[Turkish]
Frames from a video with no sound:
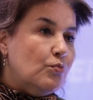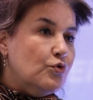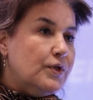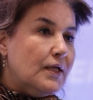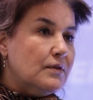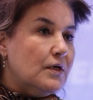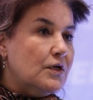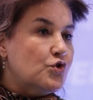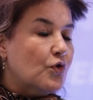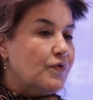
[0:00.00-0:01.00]
Bundan
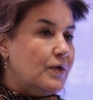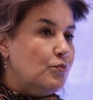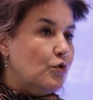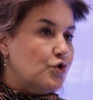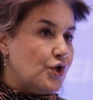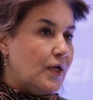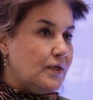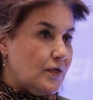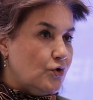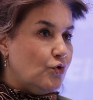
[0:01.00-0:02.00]
e, çok verimli
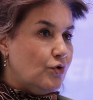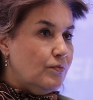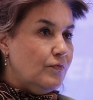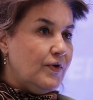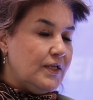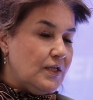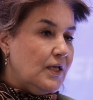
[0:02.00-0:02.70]
olacağını inanıyorum ve